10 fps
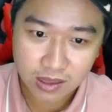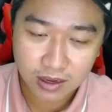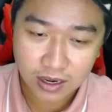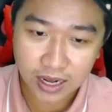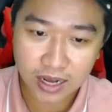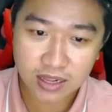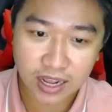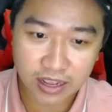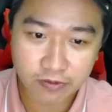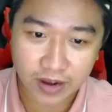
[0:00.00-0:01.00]
à,
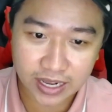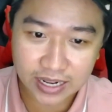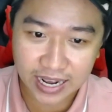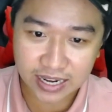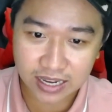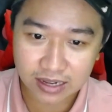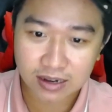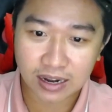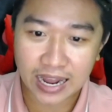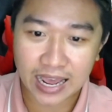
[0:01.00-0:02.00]
thì vậy rằng á,
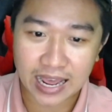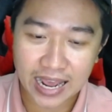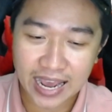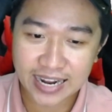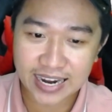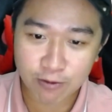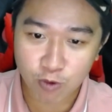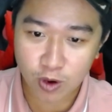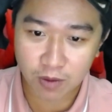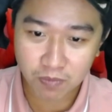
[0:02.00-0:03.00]
là ai đang vu
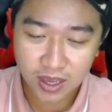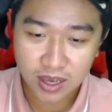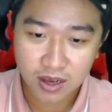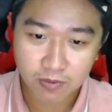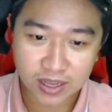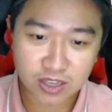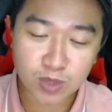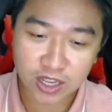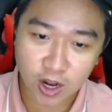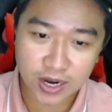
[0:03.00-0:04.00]
khống và chúng ta
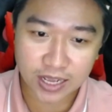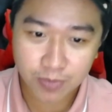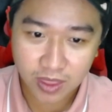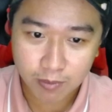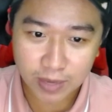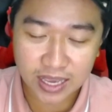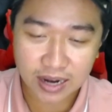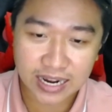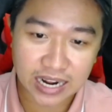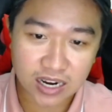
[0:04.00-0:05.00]
cho đi bây giờ
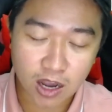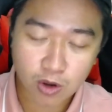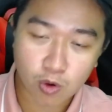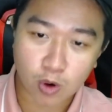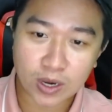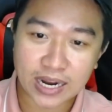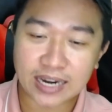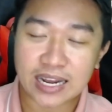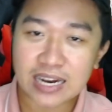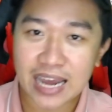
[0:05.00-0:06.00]
cái lá đơn của cô Đinh Lan
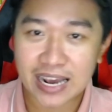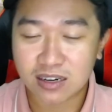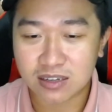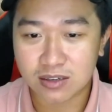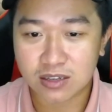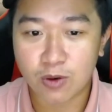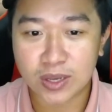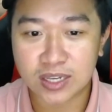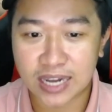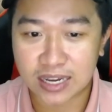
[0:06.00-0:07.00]
này đang được cơ quan
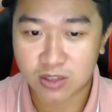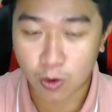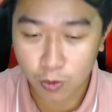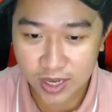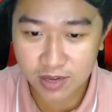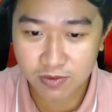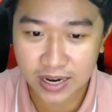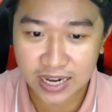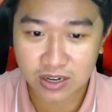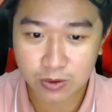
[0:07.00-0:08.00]
chức năng thụ lý và
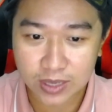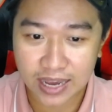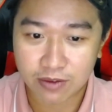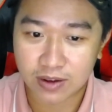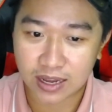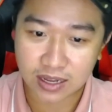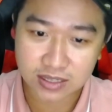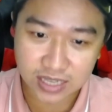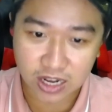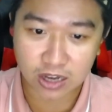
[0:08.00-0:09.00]
đang điều tra và
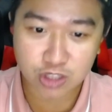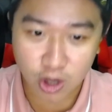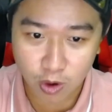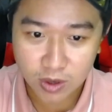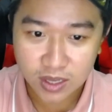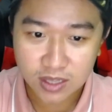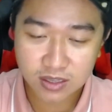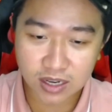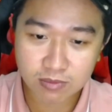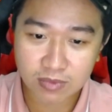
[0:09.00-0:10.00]
sẽ khởi tố
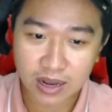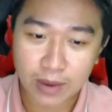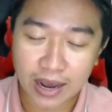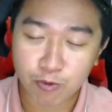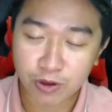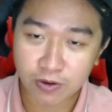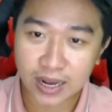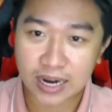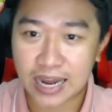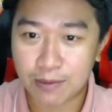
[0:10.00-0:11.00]
nhưng mà bà Nguyễn Phương
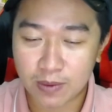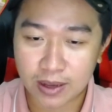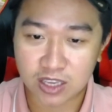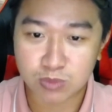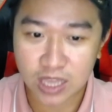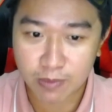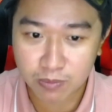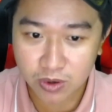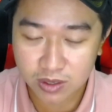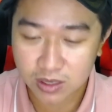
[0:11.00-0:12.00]
Hằng đã bị bắt trong
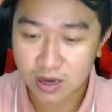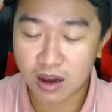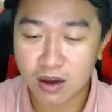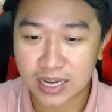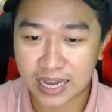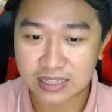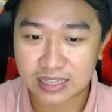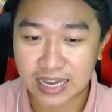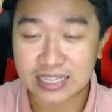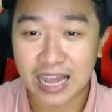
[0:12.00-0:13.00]
T30 hơn gần
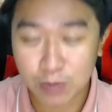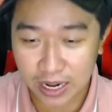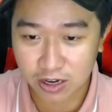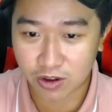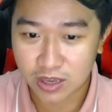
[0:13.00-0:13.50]
gần 8 tháng rồi